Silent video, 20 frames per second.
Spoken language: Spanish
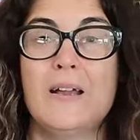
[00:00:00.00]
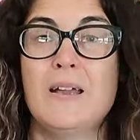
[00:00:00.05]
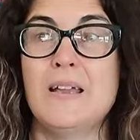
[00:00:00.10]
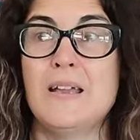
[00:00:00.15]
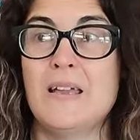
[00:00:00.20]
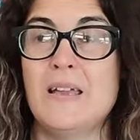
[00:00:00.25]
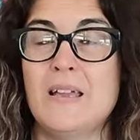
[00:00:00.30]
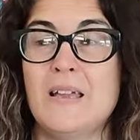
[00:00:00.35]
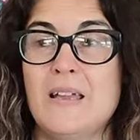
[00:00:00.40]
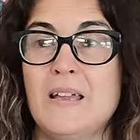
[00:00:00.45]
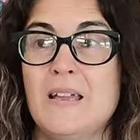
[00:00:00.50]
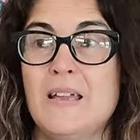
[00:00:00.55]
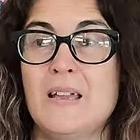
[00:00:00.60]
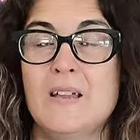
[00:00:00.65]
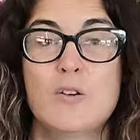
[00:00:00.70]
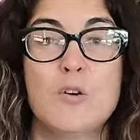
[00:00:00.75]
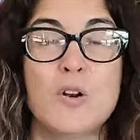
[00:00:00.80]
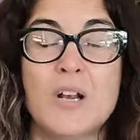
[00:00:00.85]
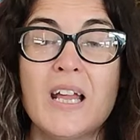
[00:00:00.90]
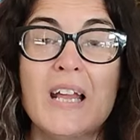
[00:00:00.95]

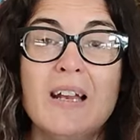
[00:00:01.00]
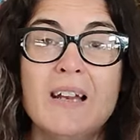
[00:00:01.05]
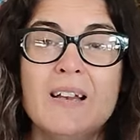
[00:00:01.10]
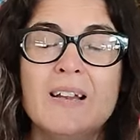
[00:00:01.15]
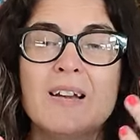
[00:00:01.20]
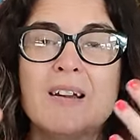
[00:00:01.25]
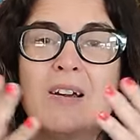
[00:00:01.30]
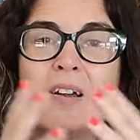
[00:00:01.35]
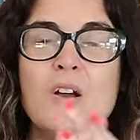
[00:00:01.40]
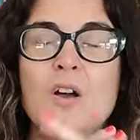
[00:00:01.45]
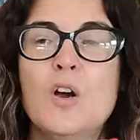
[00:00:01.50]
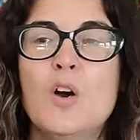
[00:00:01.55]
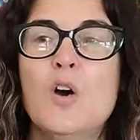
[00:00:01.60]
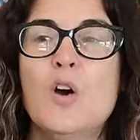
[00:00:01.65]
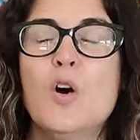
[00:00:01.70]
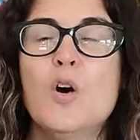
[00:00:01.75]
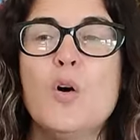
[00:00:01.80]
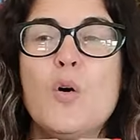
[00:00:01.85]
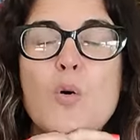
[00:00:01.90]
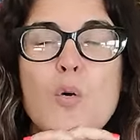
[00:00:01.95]
eh, con él
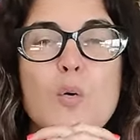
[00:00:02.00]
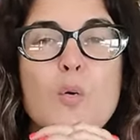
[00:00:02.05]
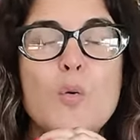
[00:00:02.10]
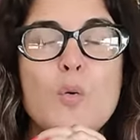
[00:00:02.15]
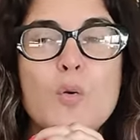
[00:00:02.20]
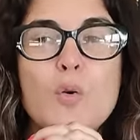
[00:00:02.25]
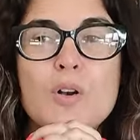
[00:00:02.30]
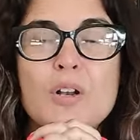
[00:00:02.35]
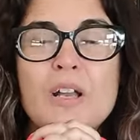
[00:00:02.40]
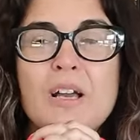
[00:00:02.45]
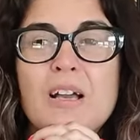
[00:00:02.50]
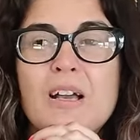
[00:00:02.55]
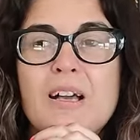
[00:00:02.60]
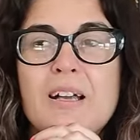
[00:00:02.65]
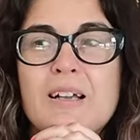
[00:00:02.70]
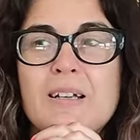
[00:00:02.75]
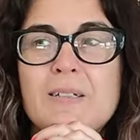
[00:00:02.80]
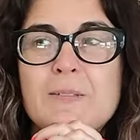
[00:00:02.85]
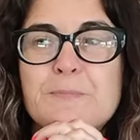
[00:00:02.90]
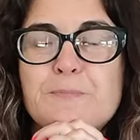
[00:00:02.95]

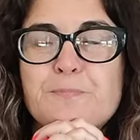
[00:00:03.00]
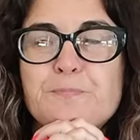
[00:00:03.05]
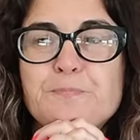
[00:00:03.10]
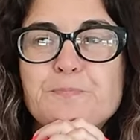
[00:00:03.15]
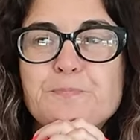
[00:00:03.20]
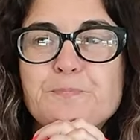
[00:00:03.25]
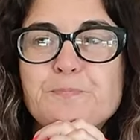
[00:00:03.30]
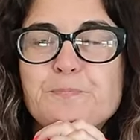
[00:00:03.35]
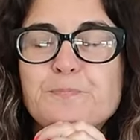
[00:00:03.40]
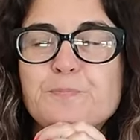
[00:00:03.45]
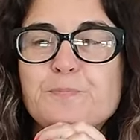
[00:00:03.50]
un